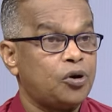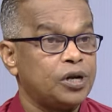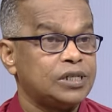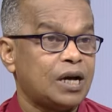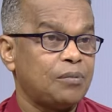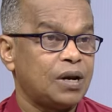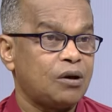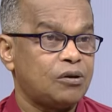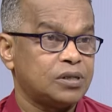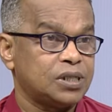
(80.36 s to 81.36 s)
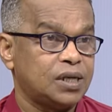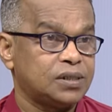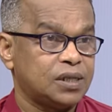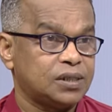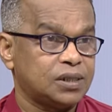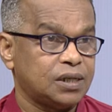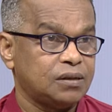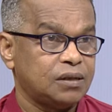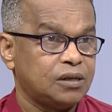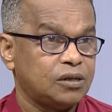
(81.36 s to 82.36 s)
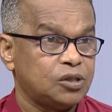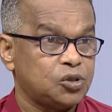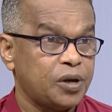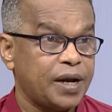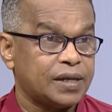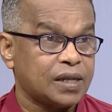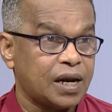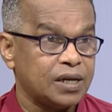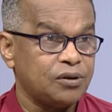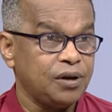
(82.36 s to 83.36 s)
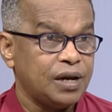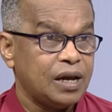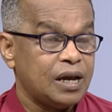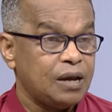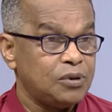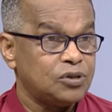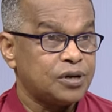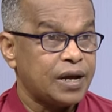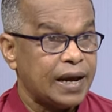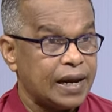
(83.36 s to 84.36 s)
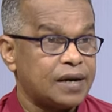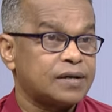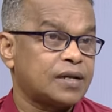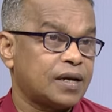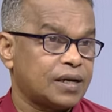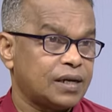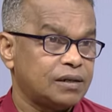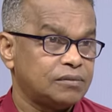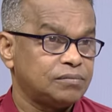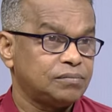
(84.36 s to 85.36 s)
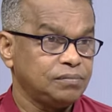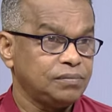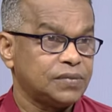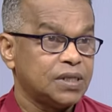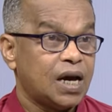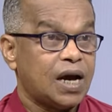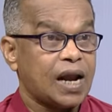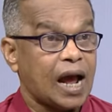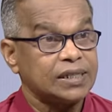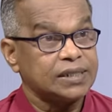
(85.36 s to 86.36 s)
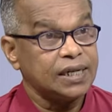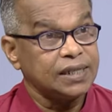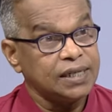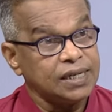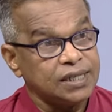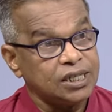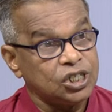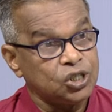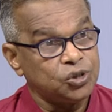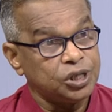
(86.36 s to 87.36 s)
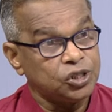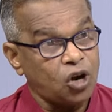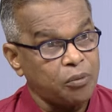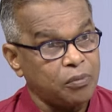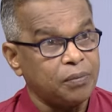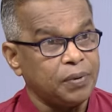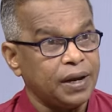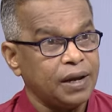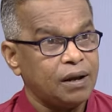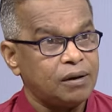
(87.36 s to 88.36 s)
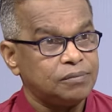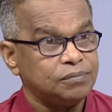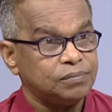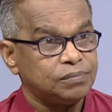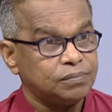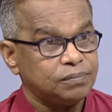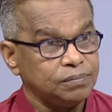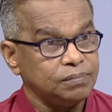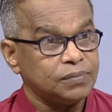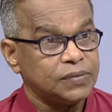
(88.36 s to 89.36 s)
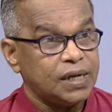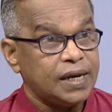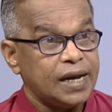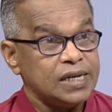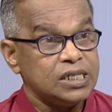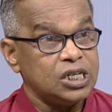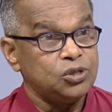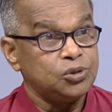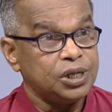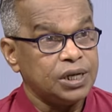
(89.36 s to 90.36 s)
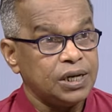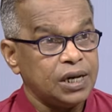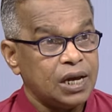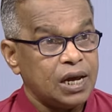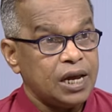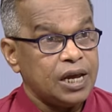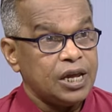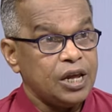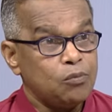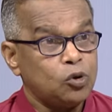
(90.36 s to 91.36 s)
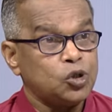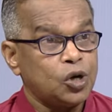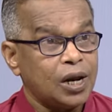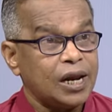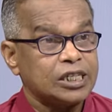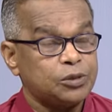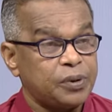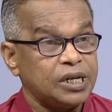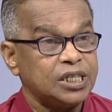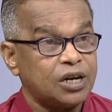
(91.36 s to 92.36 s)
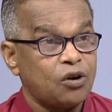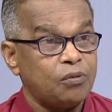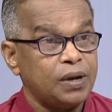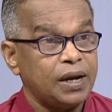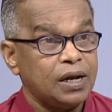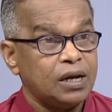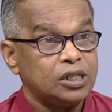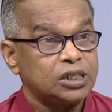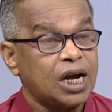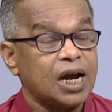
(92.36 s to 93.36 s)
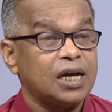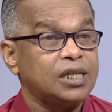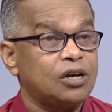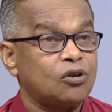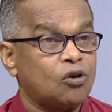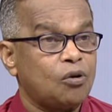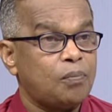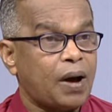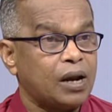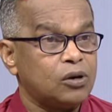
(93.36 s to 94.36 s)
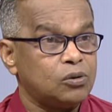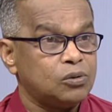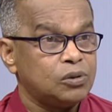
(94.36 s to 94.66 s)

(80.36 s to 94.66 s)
ধরনের ঝামেলা হওয়ার চান্স আছে সো এই তারা যেন এই বিষয়টা অ্যালার্ট থাকে হুম আর আজকের দিনে যে শিশুটি জন্মাবে হুম এই শিশুটির ইমোশনাল এক্সপ্রেশন হবে সাংঘাতিক রকম ভালো